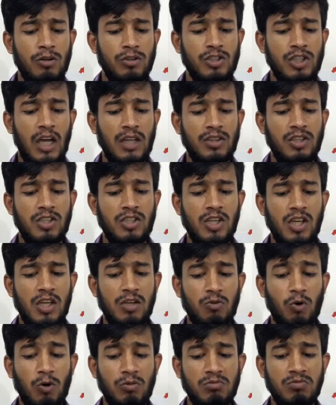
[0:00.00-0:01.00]
সাথে সেই
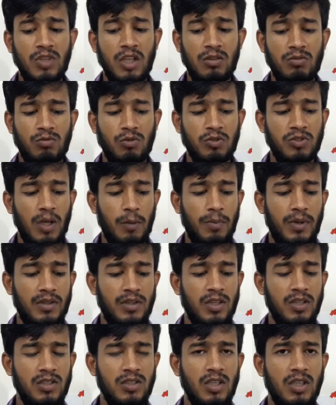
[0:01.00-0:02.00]
রক্তাক্ত
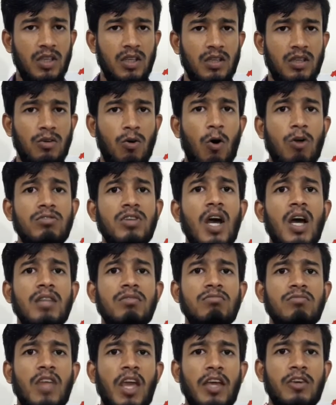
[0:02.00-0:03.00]
চাপাতি নিয়ে হঠাৎ
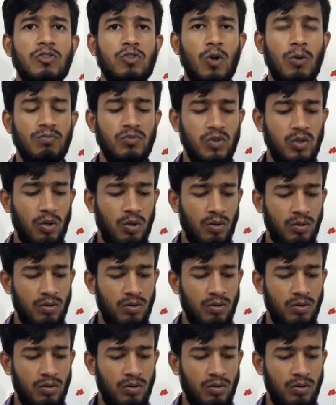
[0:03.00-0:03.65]
এক শব্দ